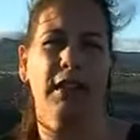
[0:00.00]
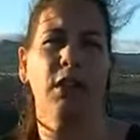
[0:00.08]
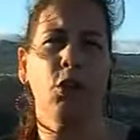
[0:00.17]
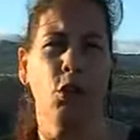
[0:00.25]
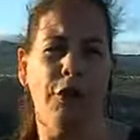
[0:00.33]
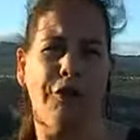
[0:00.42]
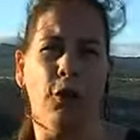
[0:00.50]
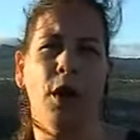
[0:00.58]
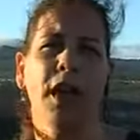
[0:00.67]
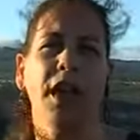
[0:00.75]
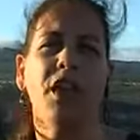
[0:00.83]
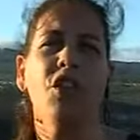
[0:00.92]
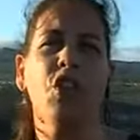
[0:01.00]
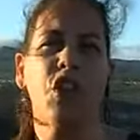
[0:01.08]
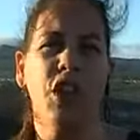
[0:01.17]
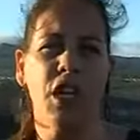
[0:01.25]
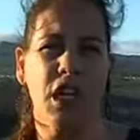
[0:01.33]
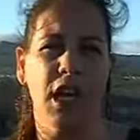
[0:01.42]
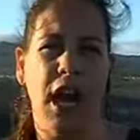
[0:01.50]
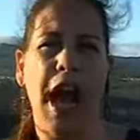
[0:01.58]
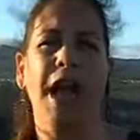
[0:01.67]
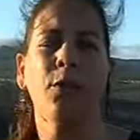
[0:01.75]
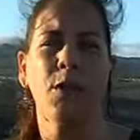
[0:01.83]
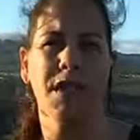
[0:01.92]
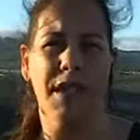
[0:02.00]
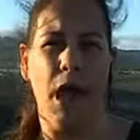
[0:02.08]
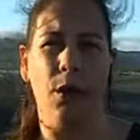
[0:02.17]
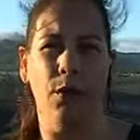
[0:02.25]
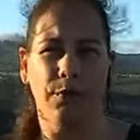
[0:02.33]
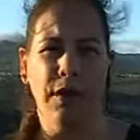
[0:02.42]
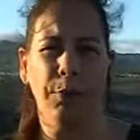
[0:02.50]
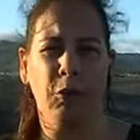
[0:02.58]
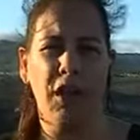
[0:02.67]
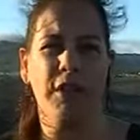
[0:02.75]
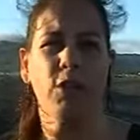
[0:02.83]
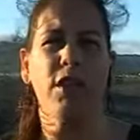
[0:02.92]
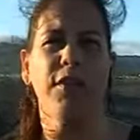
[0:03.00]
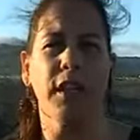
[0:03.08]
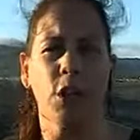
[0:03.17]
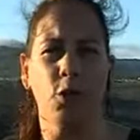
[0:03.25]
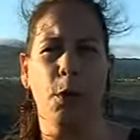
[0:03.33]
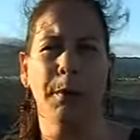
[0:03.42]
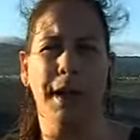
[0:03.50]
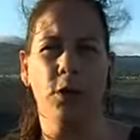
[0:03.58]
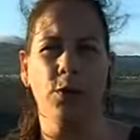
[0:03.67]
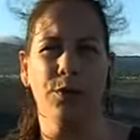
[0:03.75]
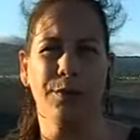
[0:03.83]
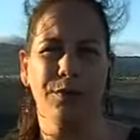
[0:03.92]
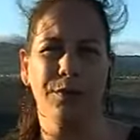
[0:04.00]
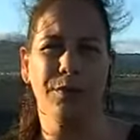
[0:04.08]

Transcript: de novo, exigir a atuação da Proteção Civil e dos Bombeiros.